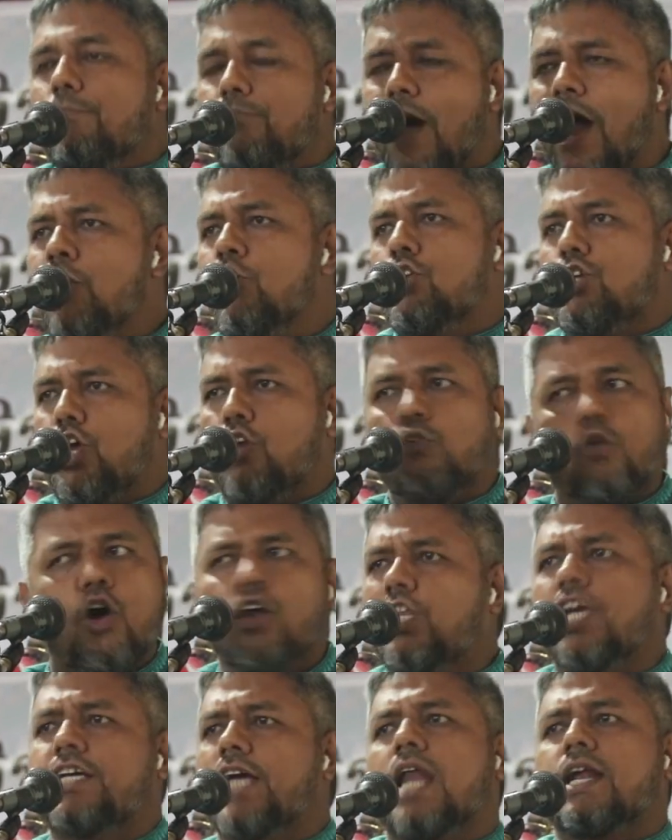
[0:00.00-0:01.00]
মানুষের
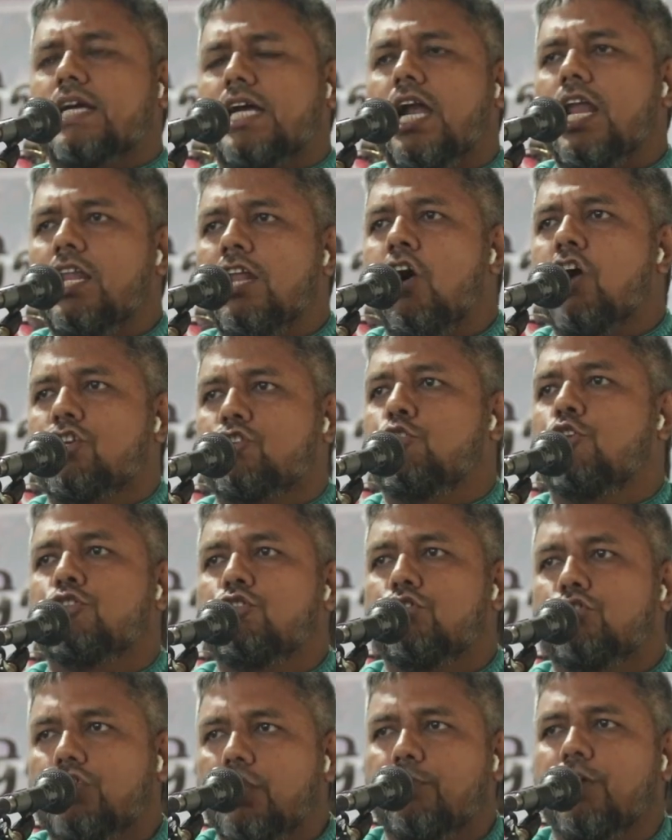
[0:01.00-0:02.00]
অধিকার কেড়ে নেওয়ার
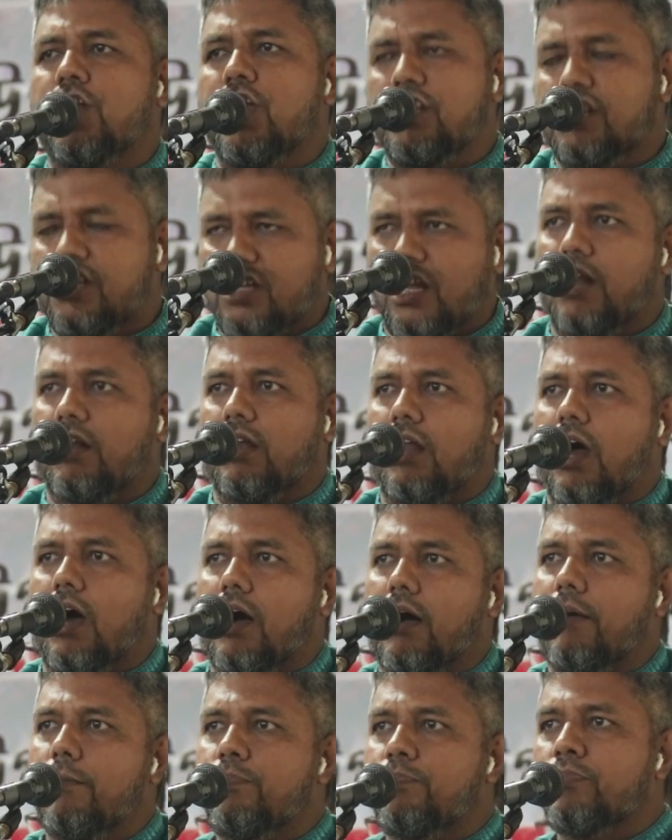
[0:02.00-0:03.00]
সুযোগ দিব ইনশাল্লাহ
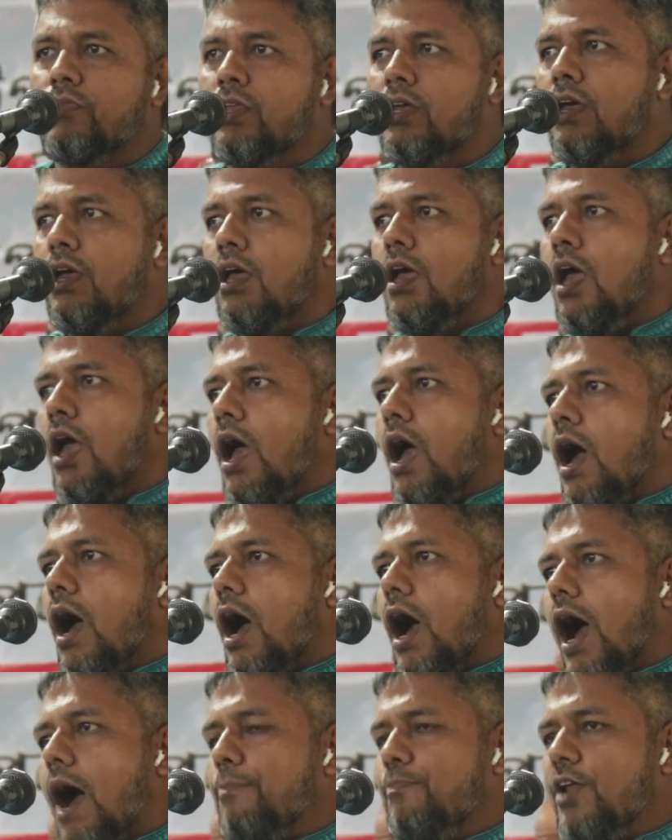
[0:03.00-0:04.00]

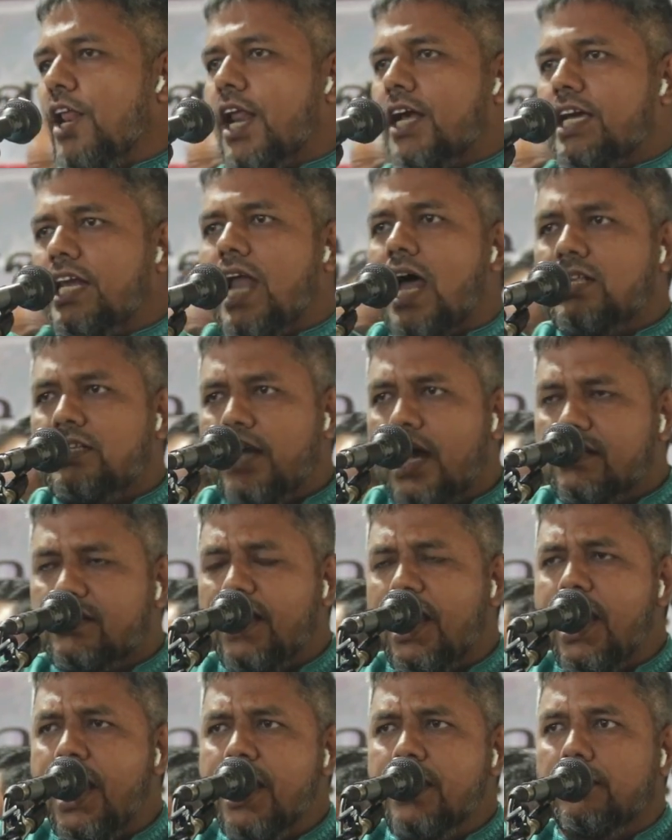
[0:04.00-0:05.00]
আপনারা কি রাজি
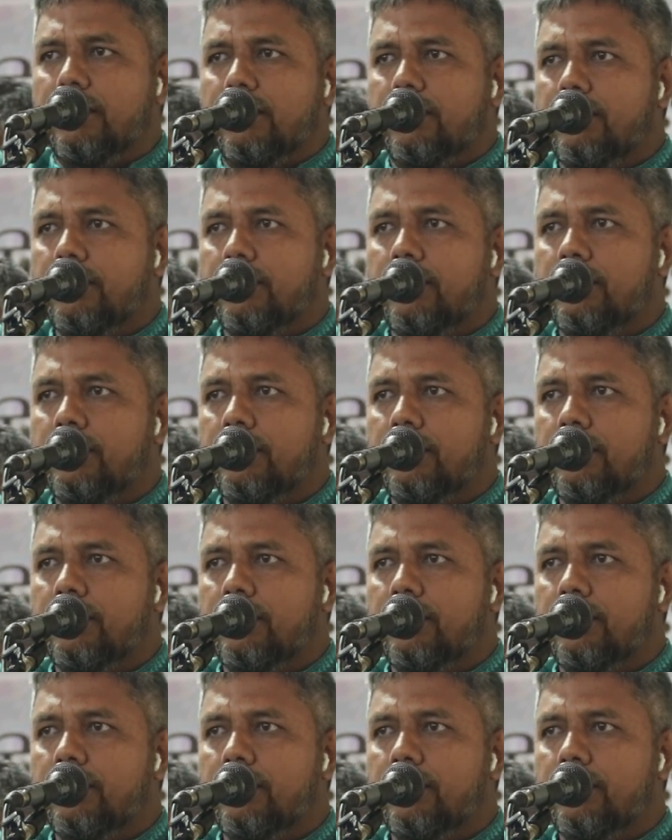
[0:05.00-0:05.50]
আছেন